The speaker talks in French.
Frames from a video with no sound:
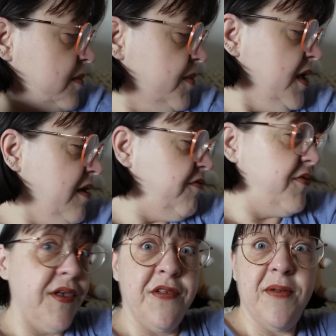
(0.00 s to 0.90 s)

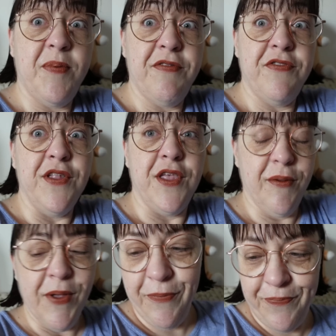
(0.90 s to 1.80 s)
Bref, et c'est pas
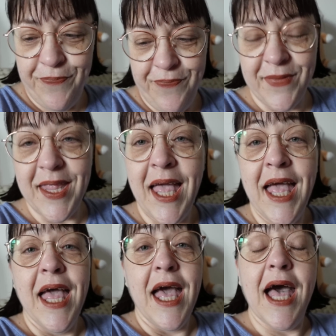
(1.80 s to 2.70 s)
fini.
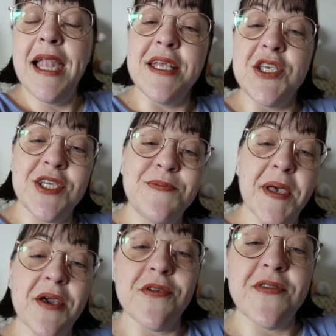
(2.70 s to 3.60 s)
Allez,
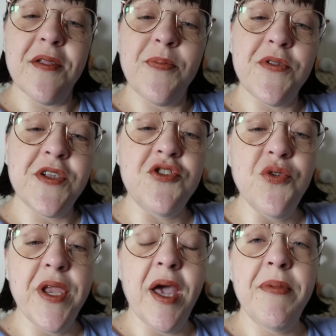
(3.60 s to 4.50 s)
j'espère que cette petite
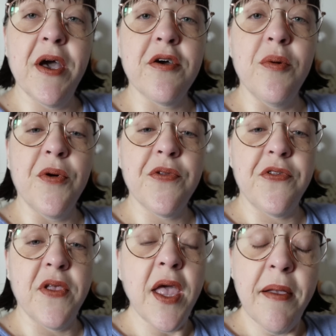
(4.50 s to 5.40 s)
journée a bien
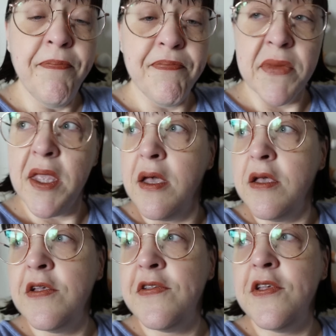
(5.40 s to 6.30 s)
commencé.
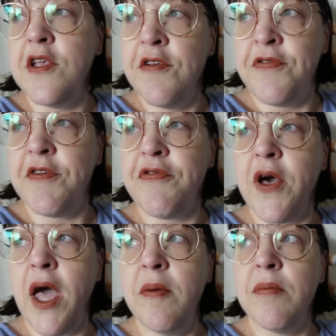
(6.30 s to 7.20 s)
Ici, il fait
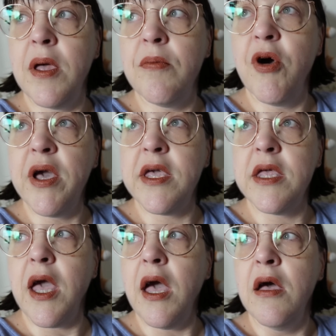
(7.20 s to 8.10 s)
frais, mais moins
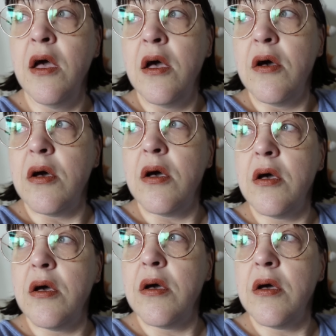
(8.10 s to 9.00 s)
qu'hier.
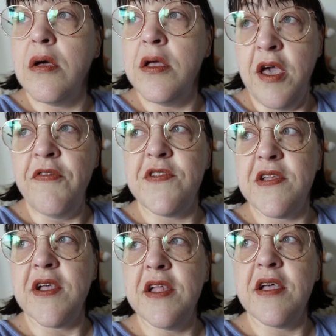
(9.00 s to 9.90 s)
Hier, hier
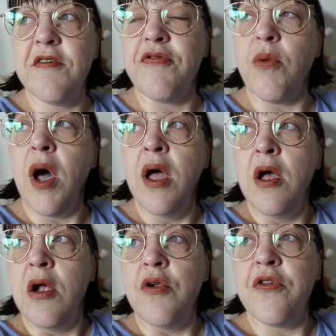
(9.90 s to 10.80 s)
faisait très très froid.
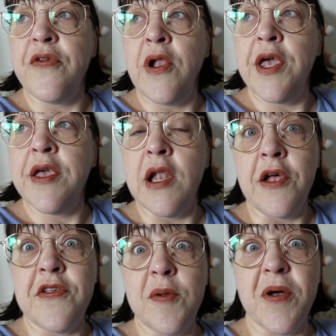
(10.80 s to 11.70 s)
Le soleil est
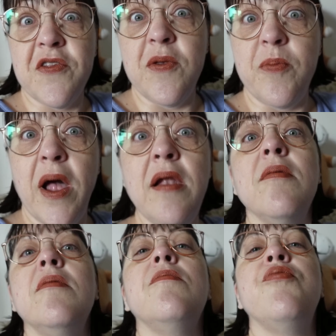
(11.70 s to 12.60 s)
là, c'est le principal.
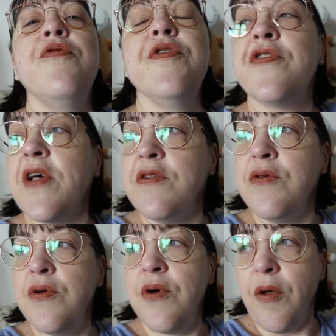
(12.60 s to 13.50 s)
Pourvu que ça
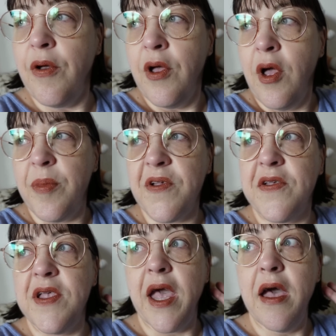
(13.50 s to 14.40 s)
dure, parce
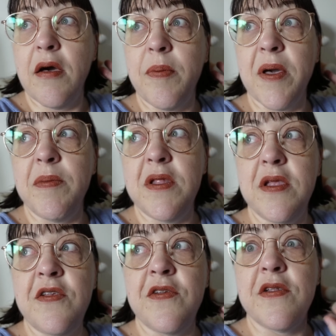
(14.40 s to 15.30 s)
qu'hier
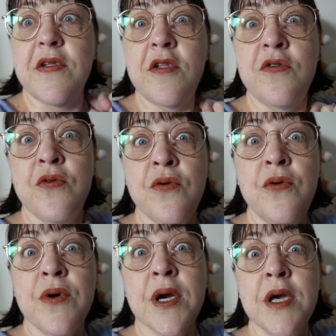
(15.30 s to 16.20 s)
après-midi, c'était
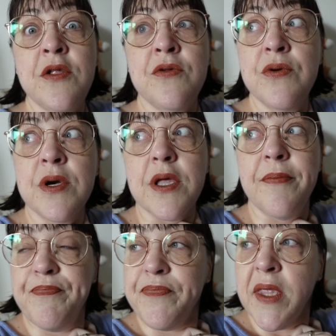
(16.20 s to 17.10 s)
tout gris, tout
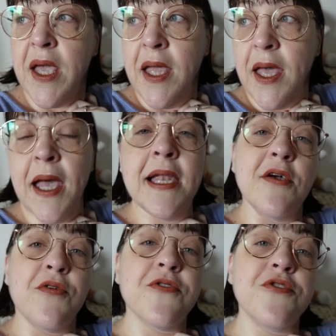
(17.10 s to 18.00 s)
gris.
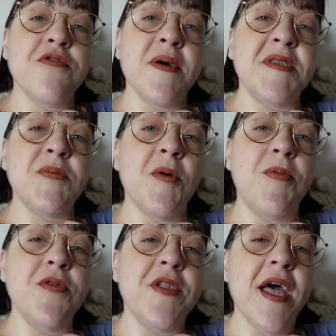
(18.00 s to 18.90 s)
Allez, on se retrouve un petit peu
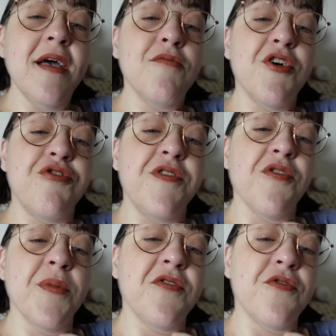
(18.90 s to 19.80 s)
plus tard. Moi, je vais
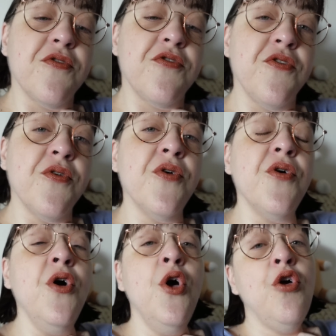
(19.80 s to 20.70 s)
sur mes réseaux
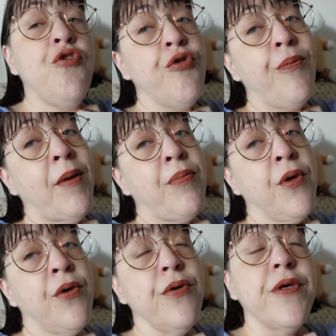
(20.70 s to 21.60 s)
sociaux, sur ma
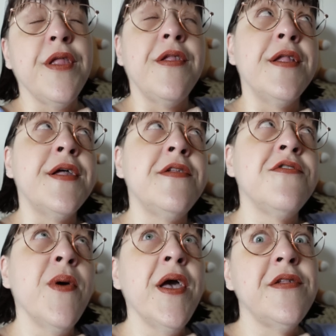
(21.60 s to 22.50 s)
banque, et tata de
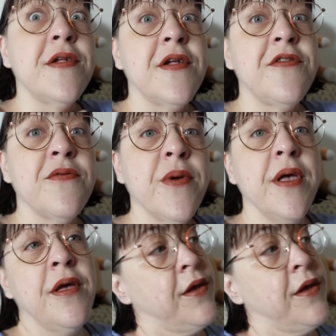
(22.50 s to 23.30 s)
soin, et tata de soin,